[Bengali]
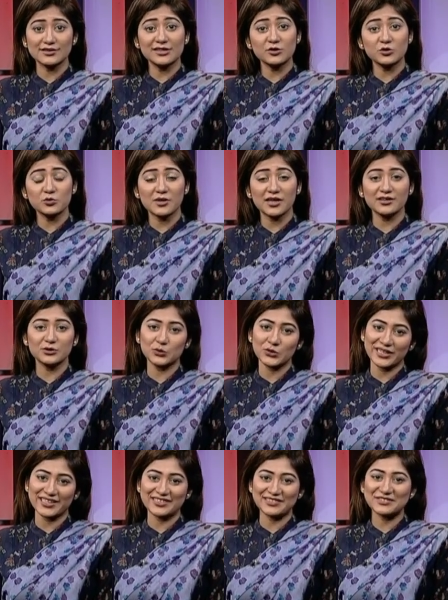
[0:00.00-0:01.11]
দিলরুবা
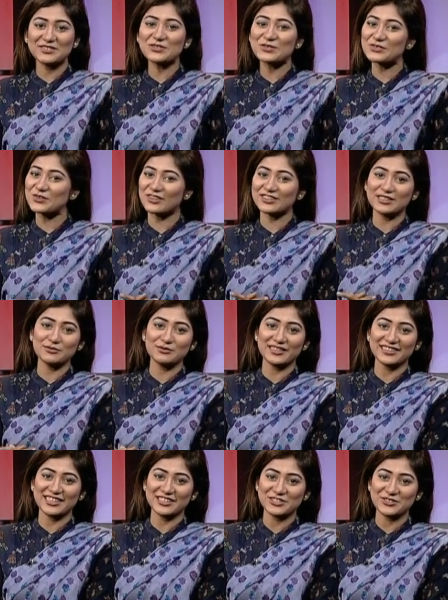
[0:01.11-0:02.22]
দোয়েল চলুন কথা
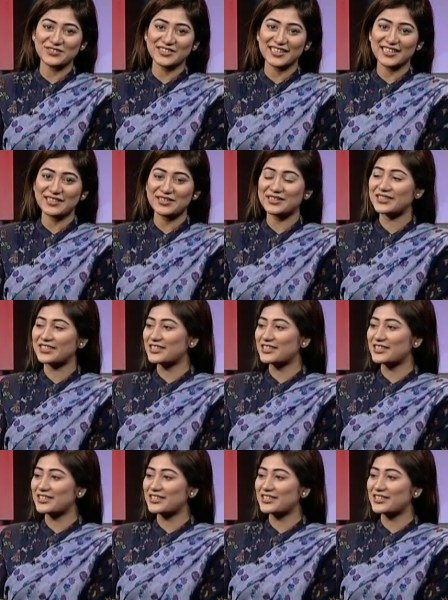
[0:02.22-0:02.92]
বলি তার সঙ্গে